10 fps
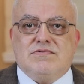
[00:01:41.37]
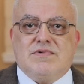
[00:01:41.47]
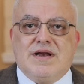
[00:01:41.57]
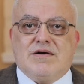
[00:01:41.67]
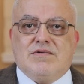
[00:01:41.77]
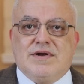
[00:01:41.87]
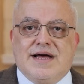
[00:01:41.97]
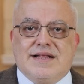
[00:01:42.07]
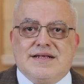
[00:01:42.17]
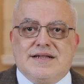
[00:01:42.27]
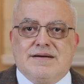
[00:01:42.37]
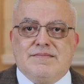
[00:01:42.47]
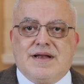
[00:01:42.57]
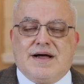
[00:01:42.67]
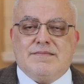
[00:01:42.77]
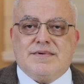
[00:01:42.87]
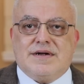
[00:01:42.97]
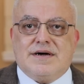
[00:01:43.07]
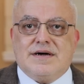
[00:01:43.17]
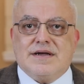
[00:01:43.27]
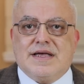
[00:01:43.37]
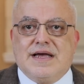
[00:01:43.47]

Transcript: والكريات الدم الحمراء